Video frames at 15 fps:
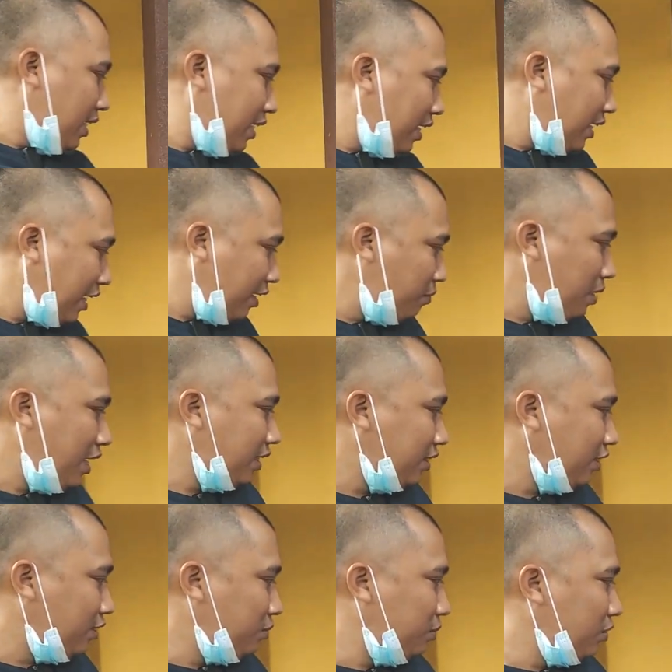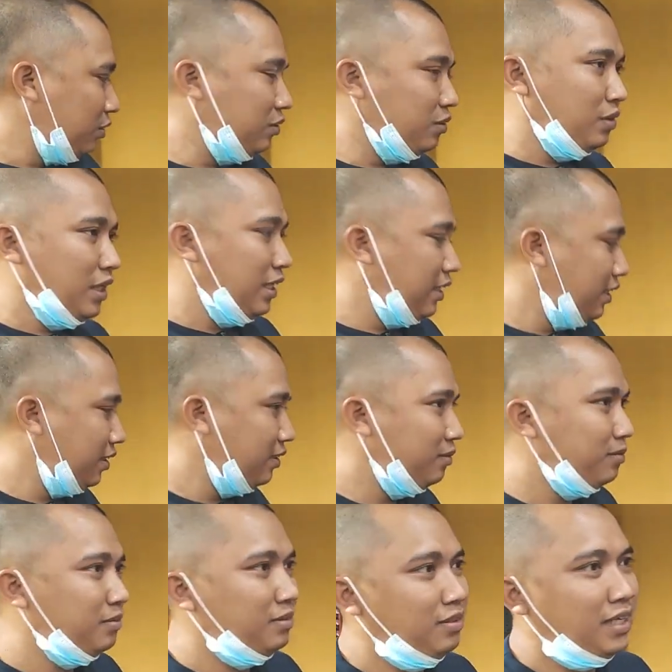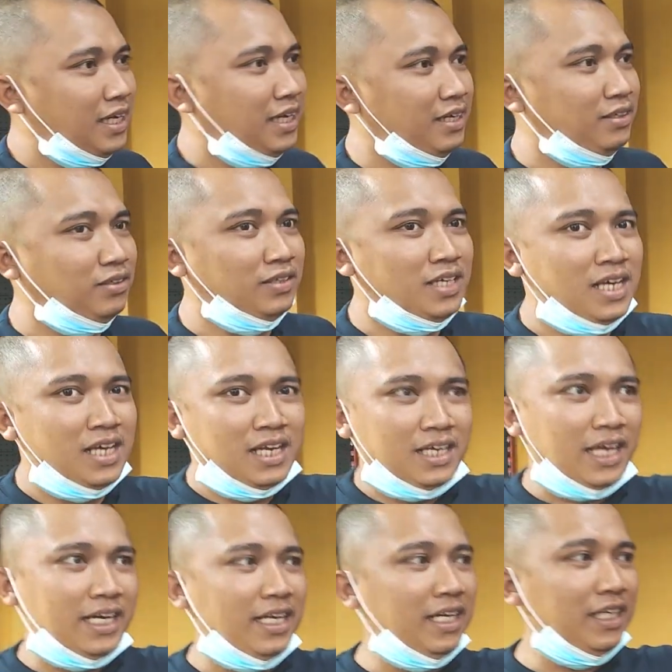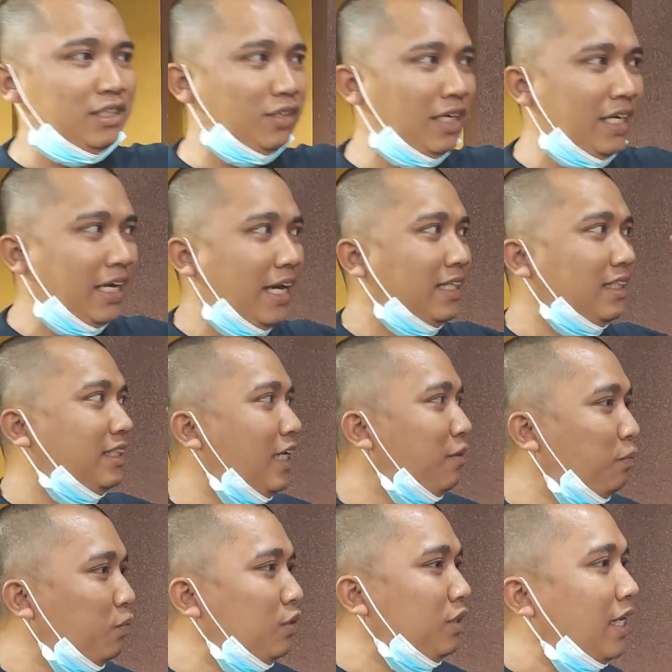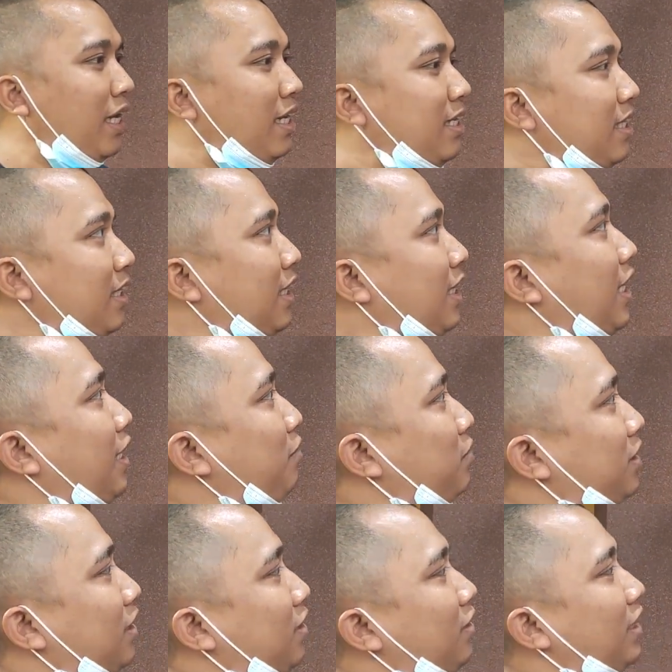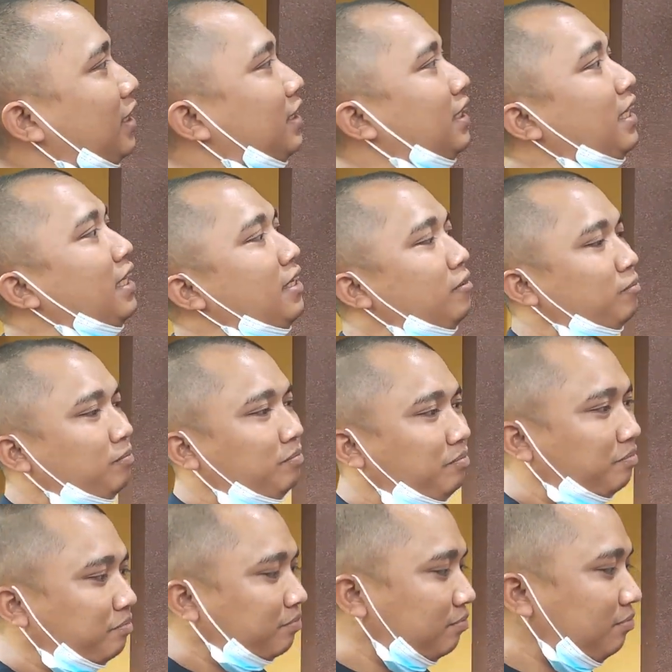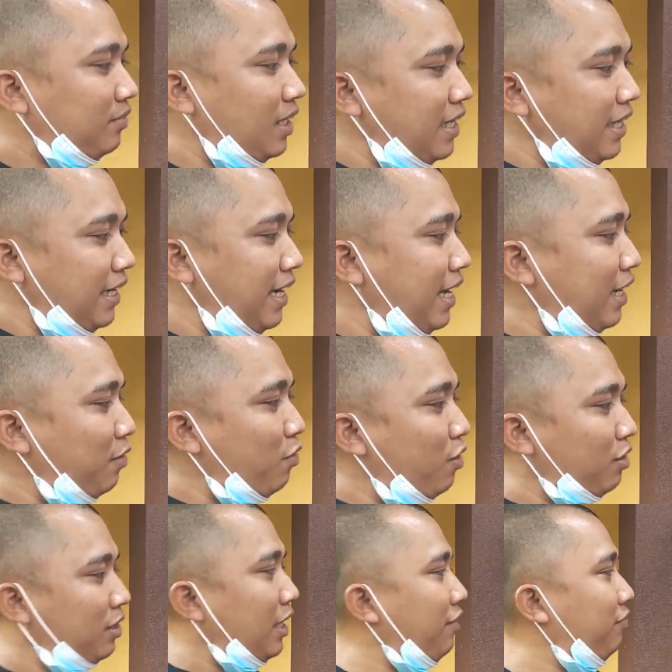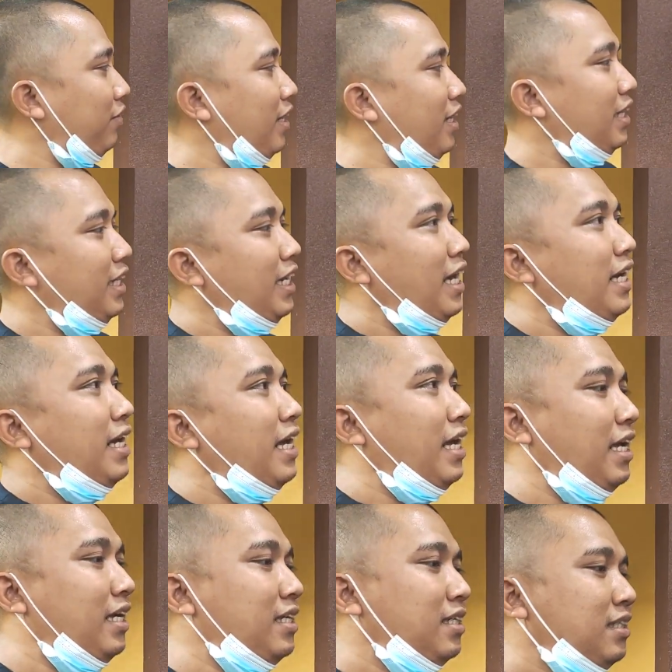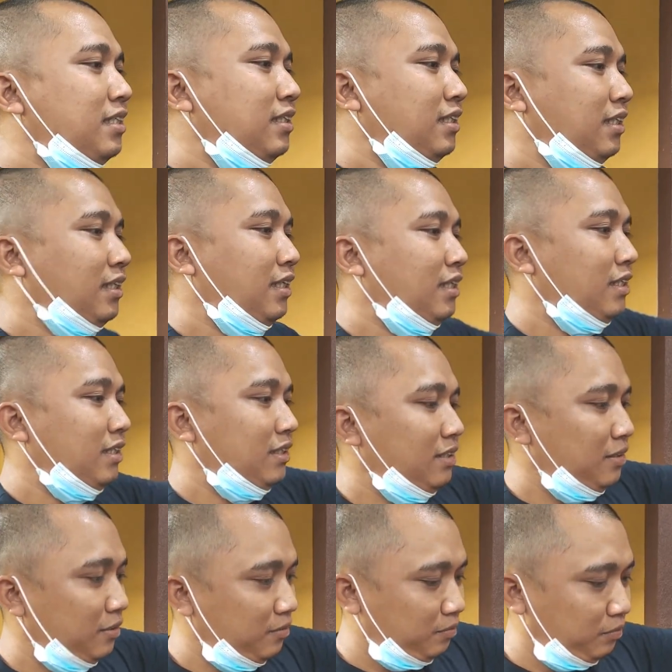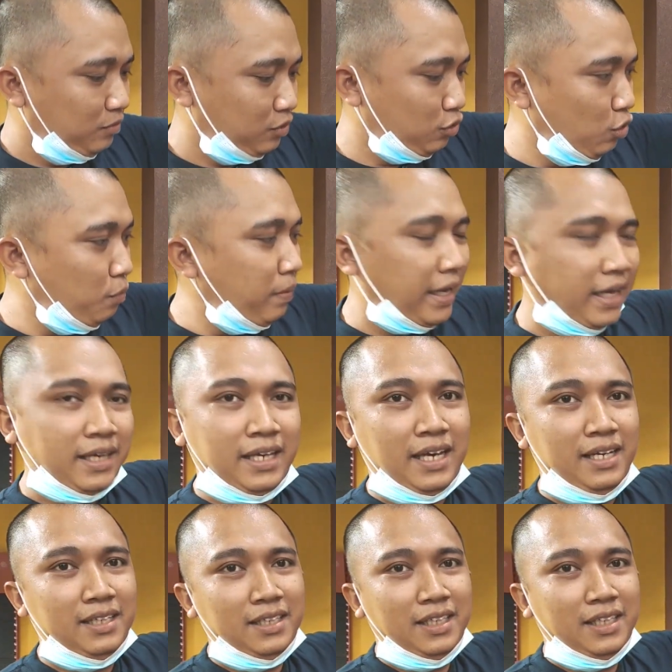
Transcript: keren banget kalau menurut gue waduh dan ini juga nih guys dia punya ya bisa lo lihat di sini ini ada Warcraft ya ini ada uh, eh, tool bag ya